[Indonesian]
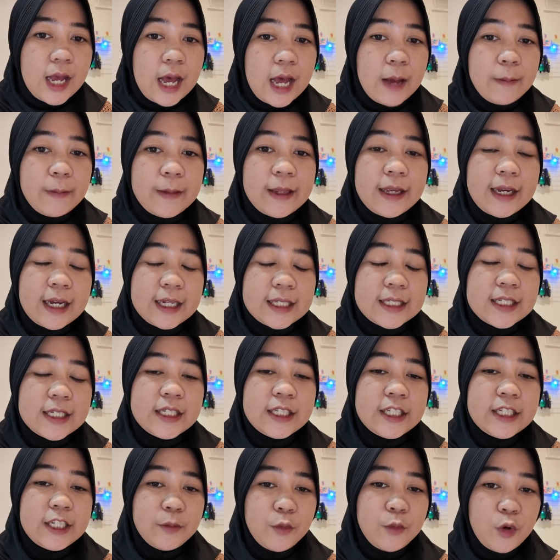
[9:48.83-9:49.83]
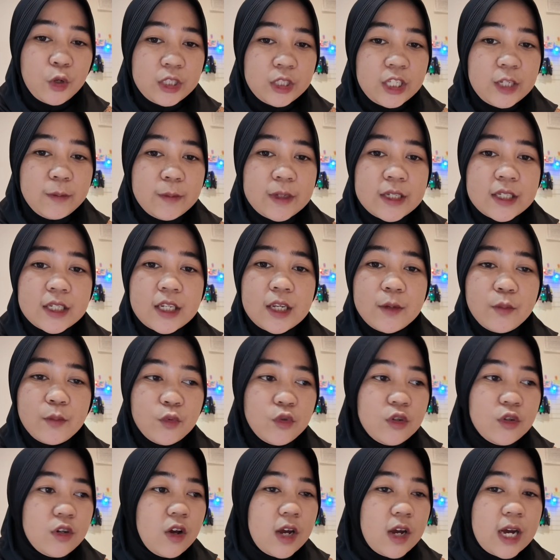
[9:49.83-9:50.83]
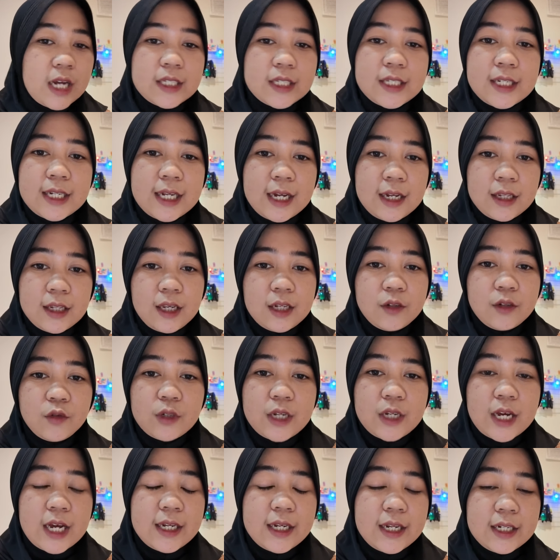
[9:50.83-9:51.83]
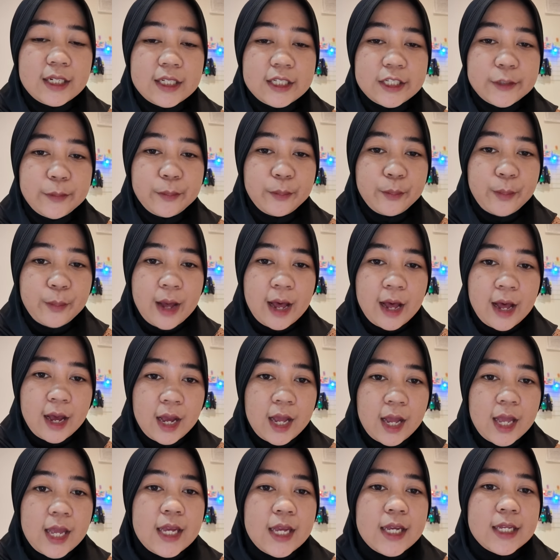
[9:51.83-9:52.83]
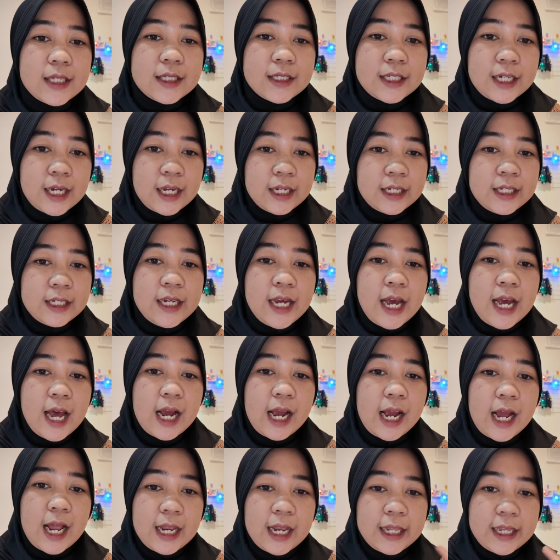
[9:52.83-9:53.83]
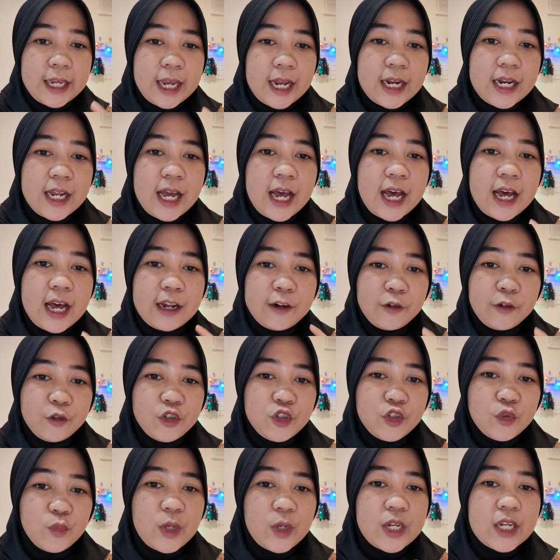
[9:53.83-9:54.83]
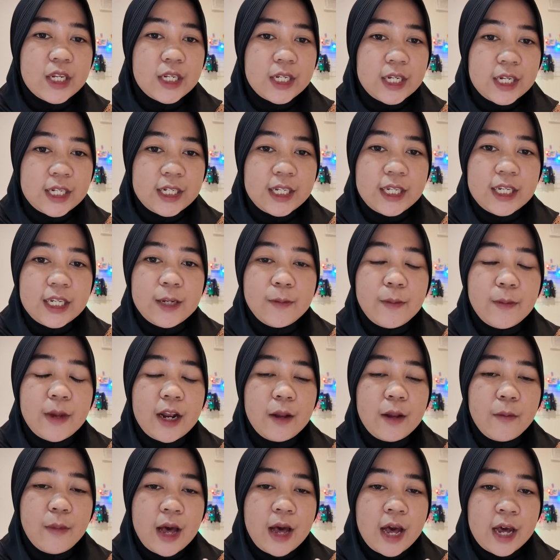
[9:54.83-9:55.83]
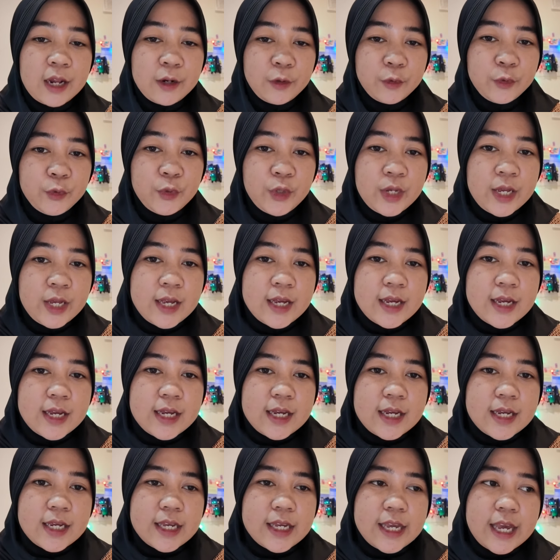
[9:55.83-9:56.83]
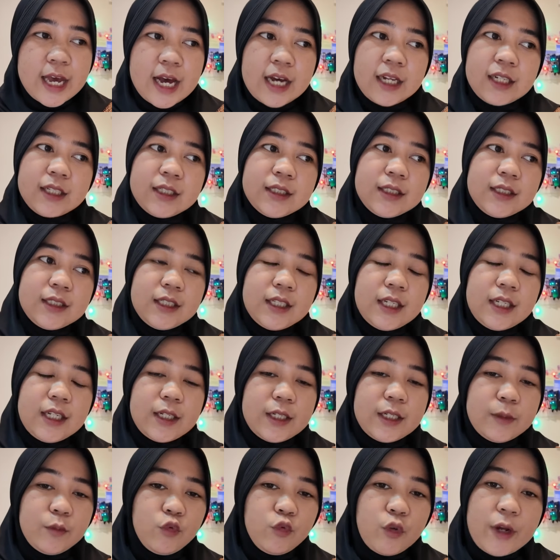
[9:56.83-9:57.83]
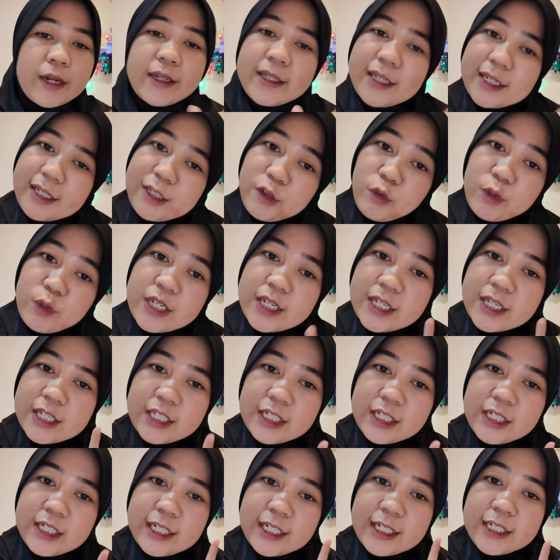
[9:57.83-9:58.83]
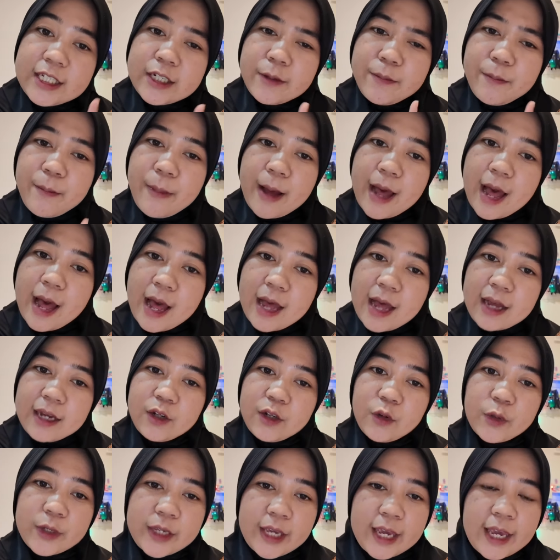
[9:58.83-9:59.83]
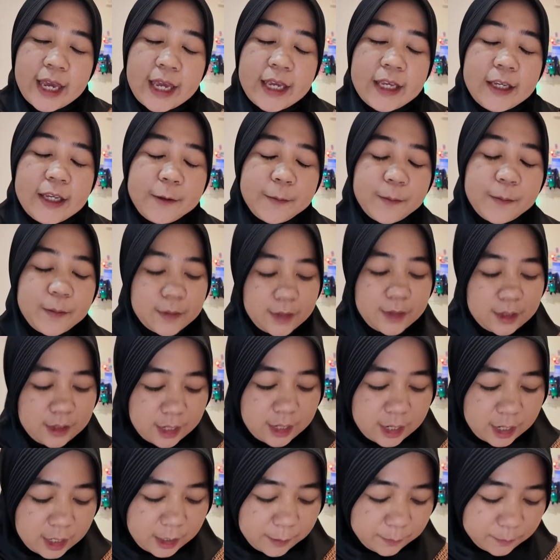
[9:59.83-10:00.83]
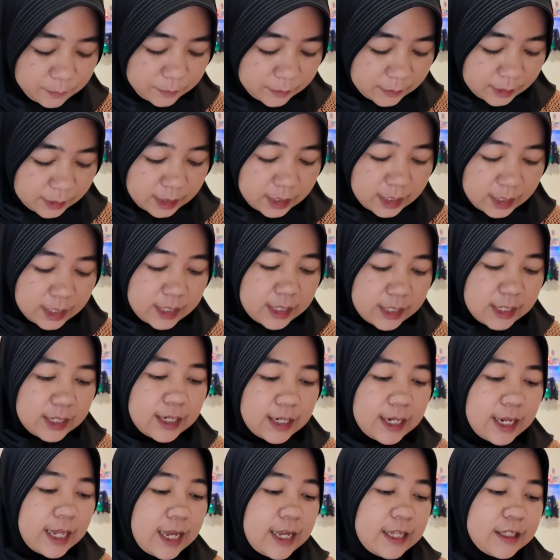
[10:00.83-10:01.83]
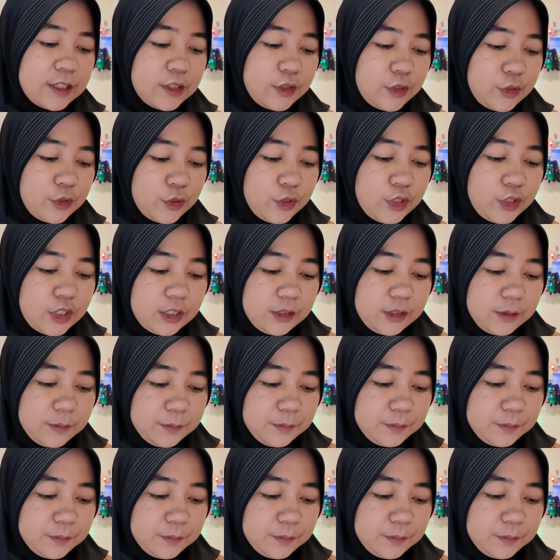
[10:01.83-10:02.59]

aplikasi Gmoti meskipun lokasi kalian udah ada di Jepang. Jadi kalian harus bikin email baru yang buatnya itu di, di Jepang, oke? Okay? Nah, lanjut.